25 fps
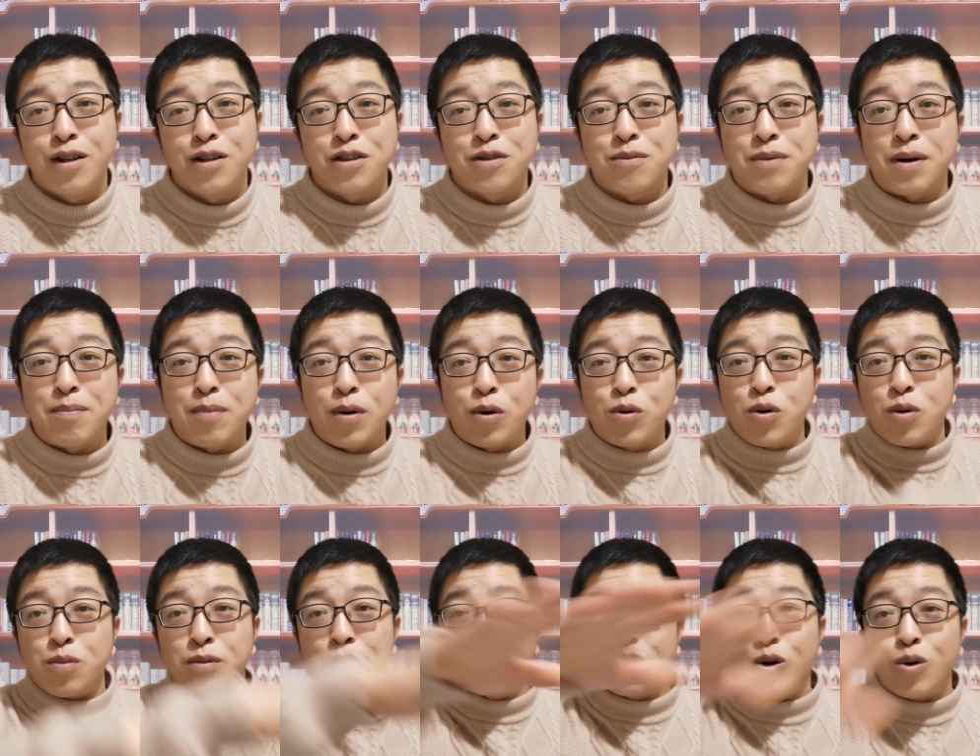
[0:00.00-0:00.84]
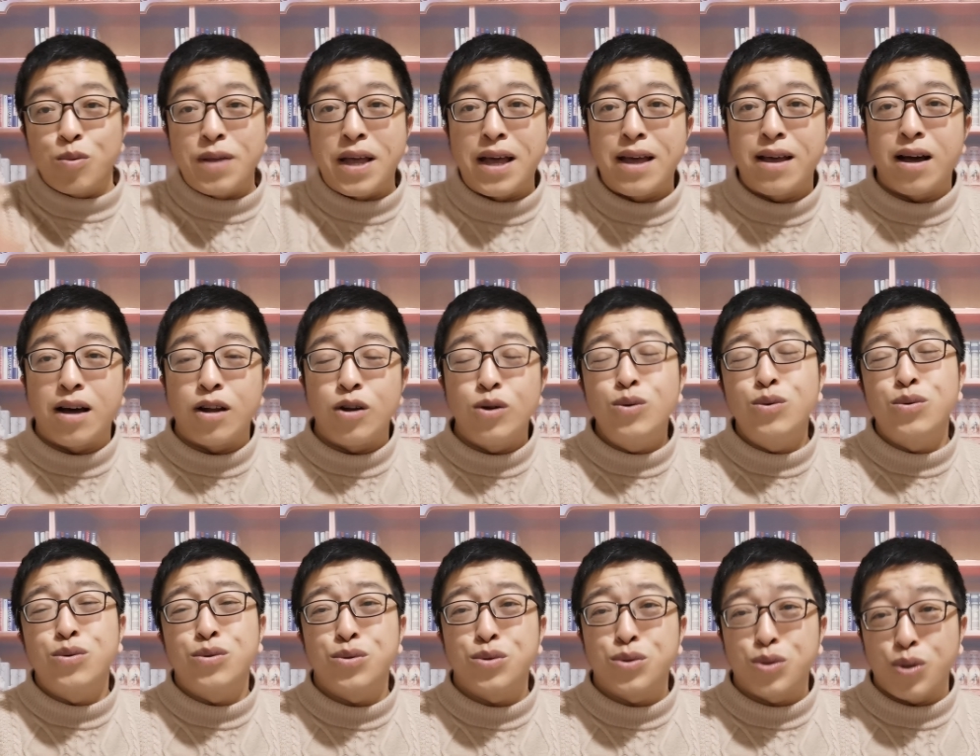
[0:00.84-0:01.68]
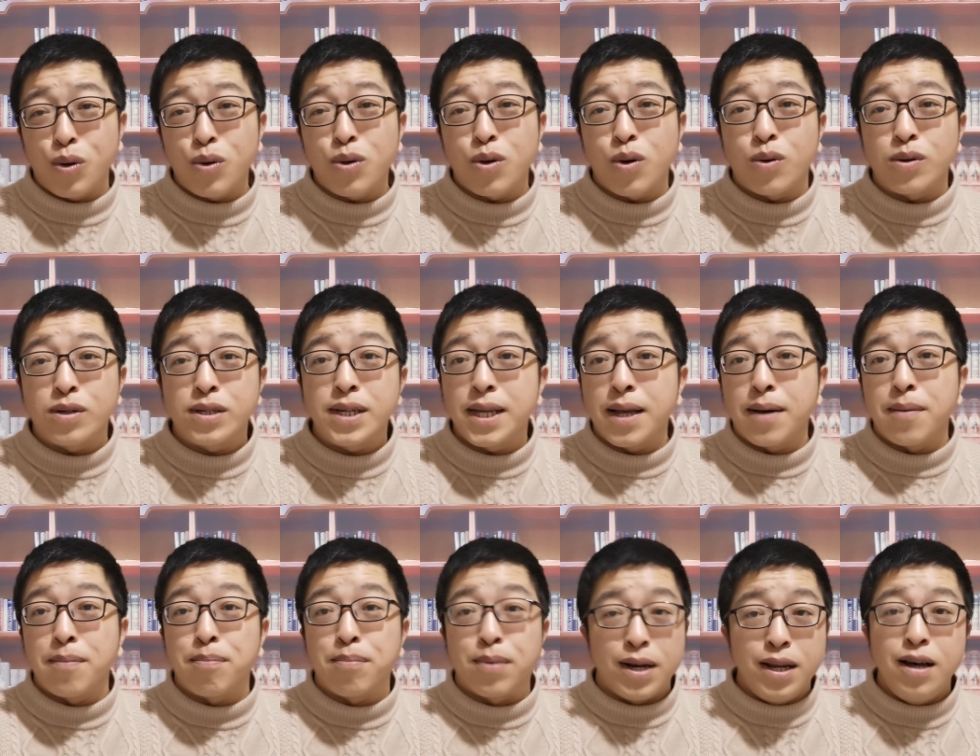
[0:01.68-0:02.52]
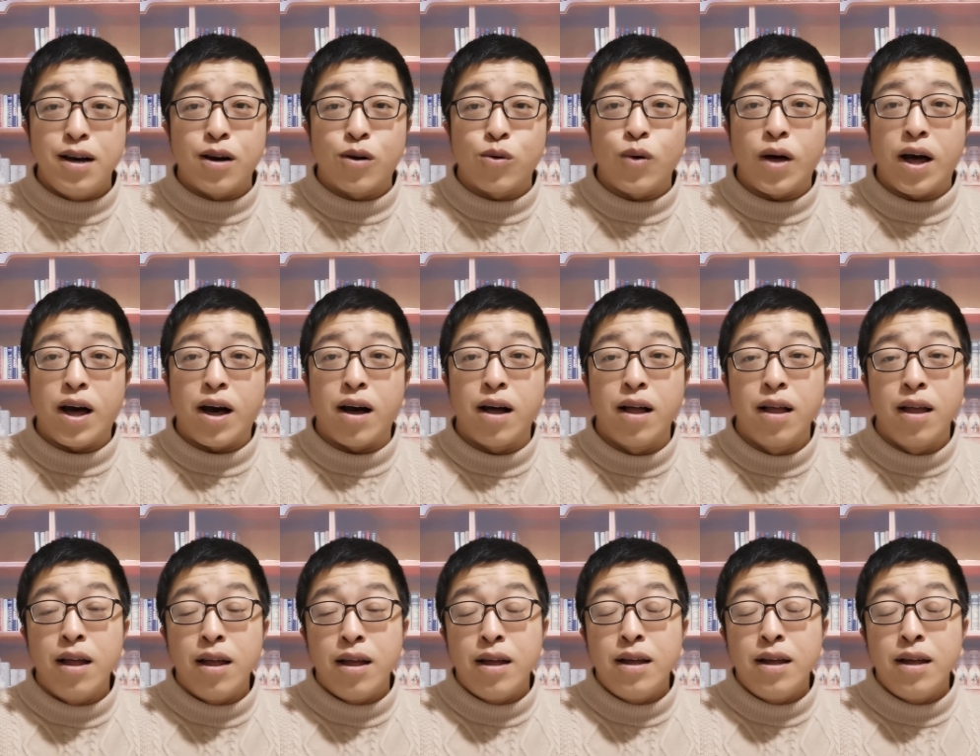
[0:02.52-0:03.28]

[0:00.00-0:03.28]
对吧？包括我们周边呀、啊，陆续都有，这也不乐观啊。